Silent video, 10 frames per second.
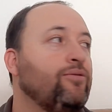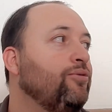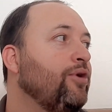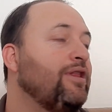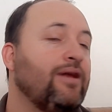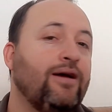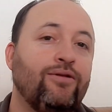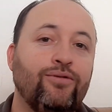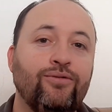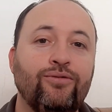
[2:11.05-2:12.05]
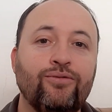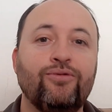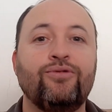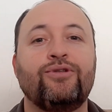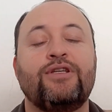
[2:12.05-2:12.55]
No entanto,
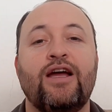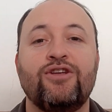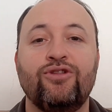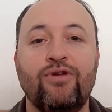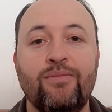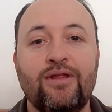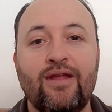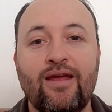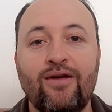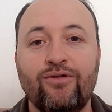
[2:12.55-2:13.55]
no site do MT,